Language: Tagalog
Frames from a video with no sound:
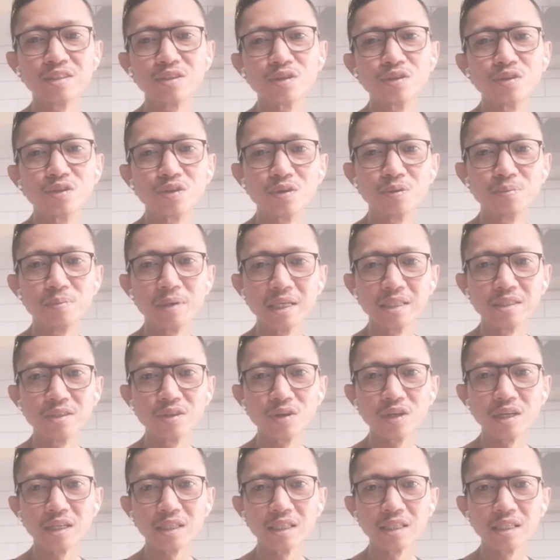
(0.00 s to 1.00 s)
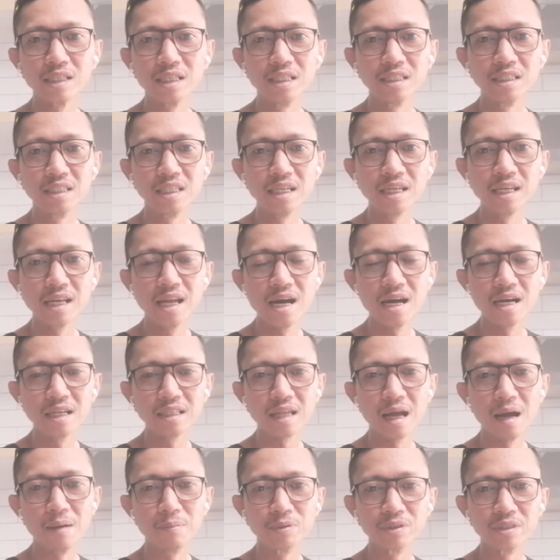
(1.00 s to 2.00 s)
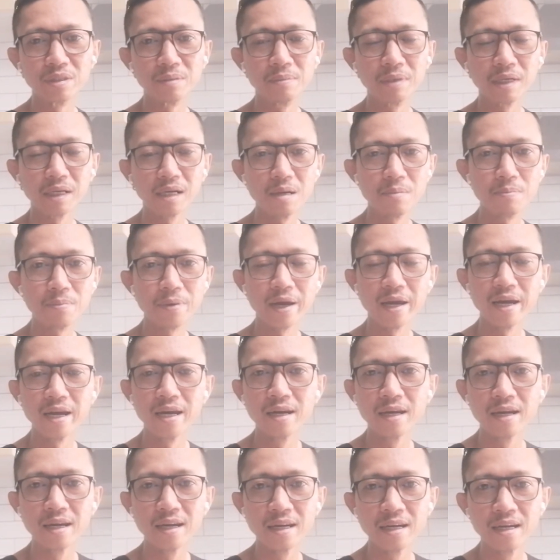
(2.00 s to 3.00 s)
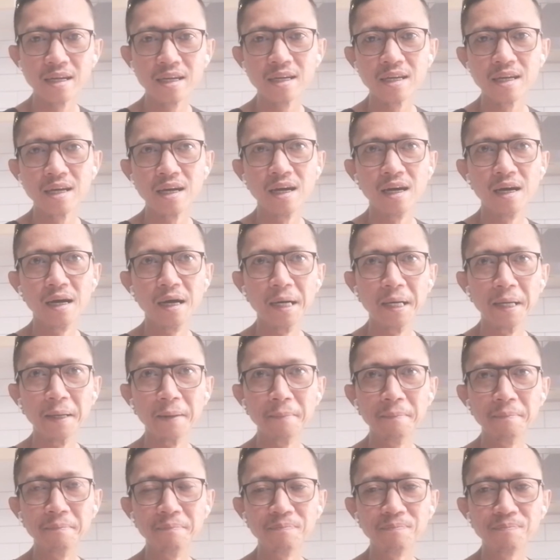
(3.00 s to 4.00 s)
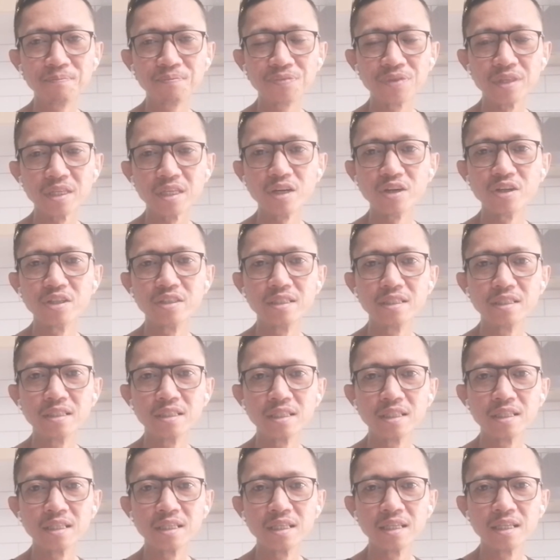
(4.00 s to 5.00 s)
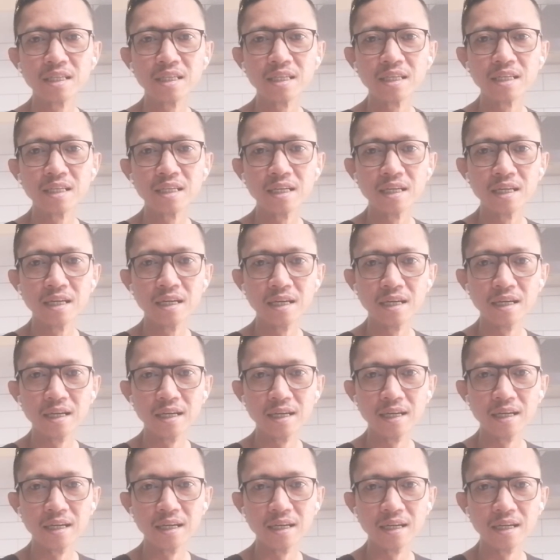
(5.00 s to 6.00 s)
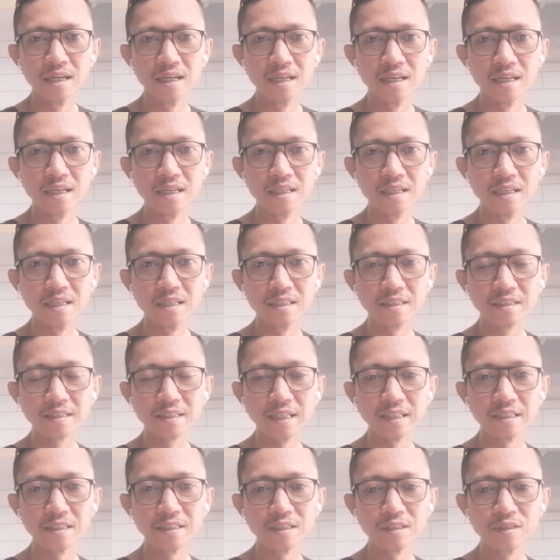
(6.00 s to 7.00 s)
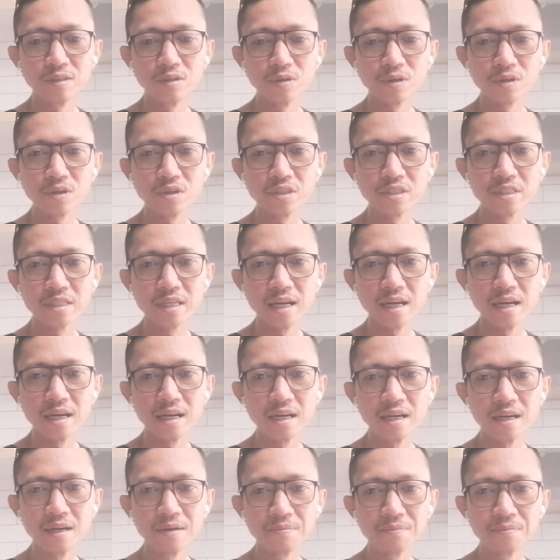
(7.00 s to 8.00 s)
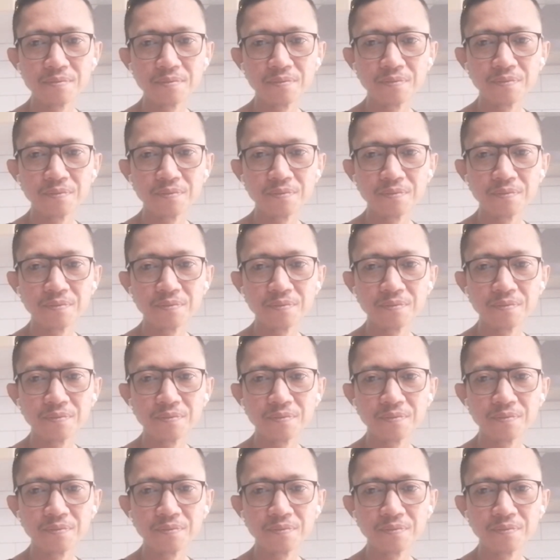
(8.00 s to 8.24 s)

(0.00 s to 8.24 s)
So, medyo kagigising lang, tapos na magkape. Um, yun. Uh, start siguro sa